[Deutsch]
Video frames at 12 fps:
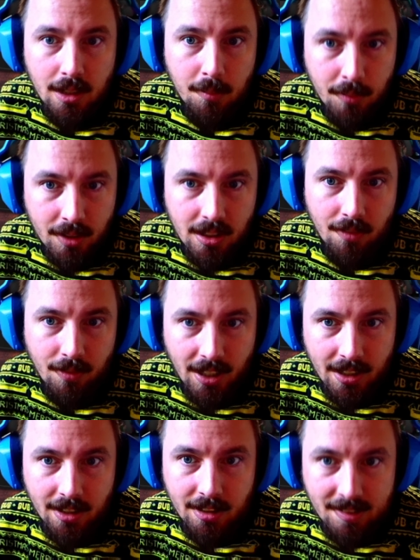
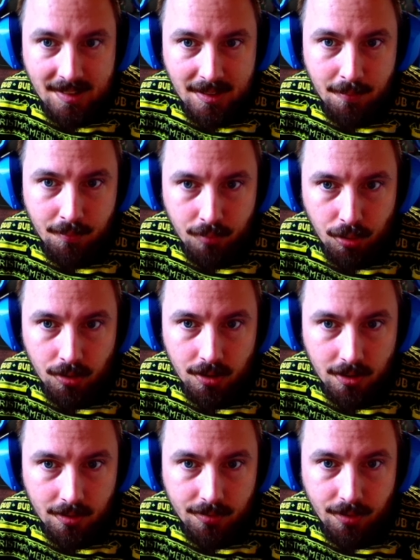mittlerweile 7
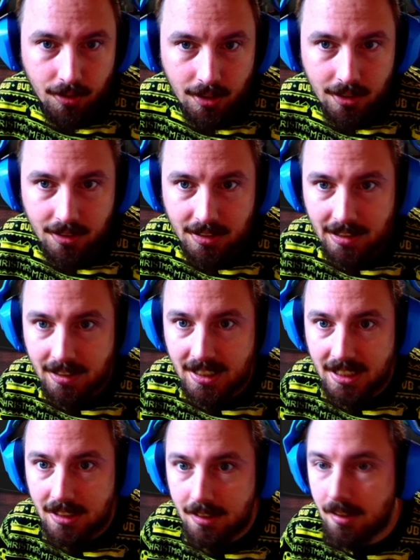Punkte vor den
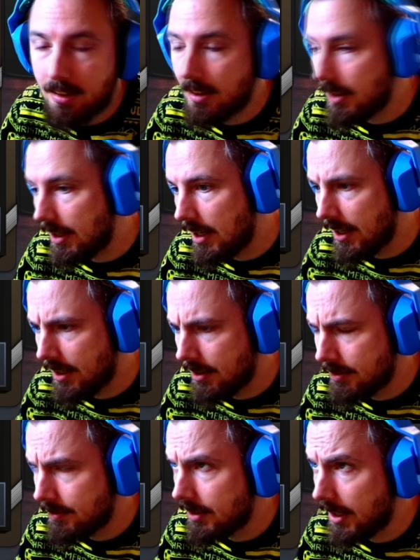nicht äh,
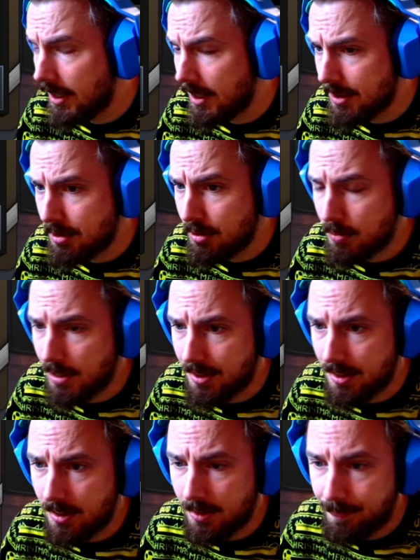
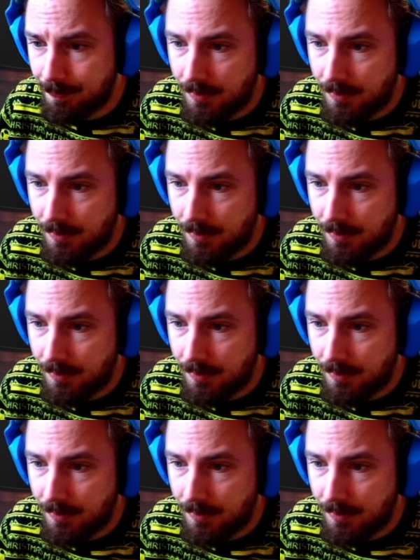Relegationsplätzen, ne?